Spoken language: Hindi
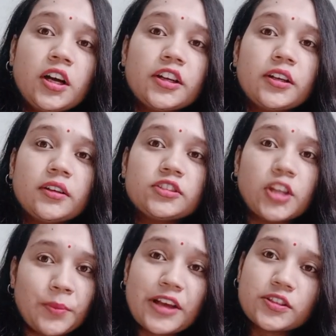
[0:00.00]

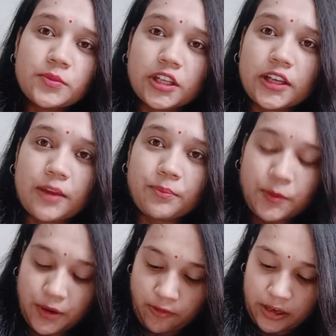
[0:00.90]
जन्माष्टमी के टाइम पे
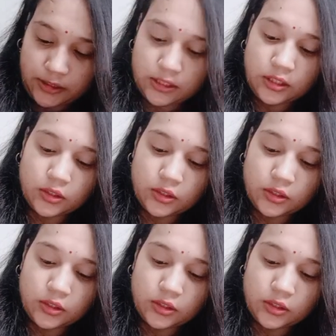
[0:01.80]
मंगाई थी